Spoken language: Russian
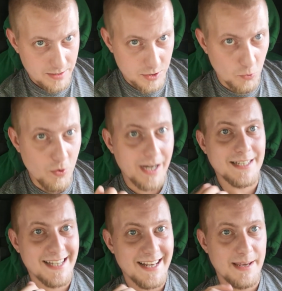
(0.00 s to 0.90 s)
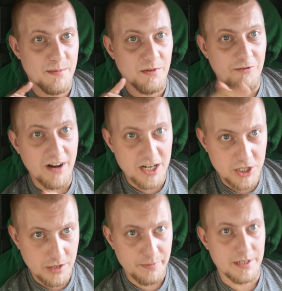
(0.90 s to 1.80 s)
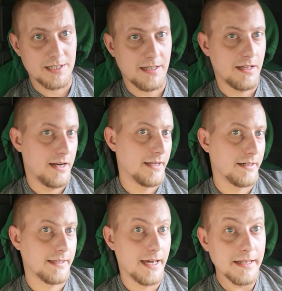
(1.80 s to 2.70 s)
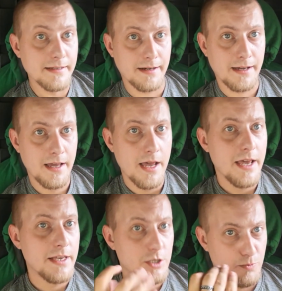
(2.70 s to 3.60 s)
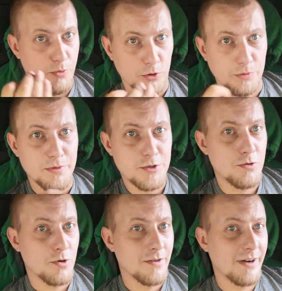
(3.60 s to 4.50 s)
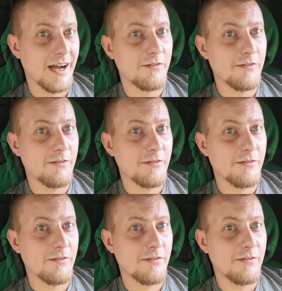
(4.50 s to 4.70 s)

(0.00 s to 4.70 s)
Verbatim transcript: с указанием ваших персональных данных и с подписью,